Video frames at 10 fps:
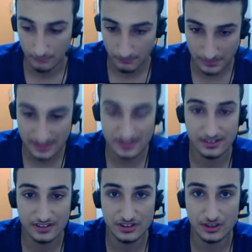bir
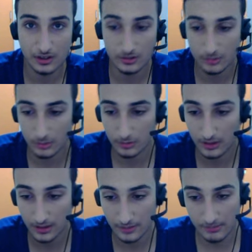sıkıntı çıkartıyordu
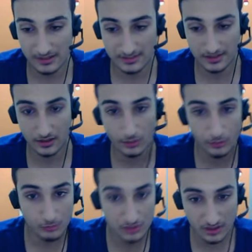yani. Bilgisayarla
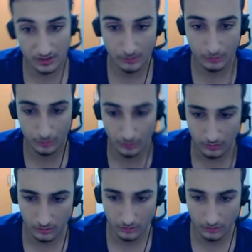uyum sağlamıyordu.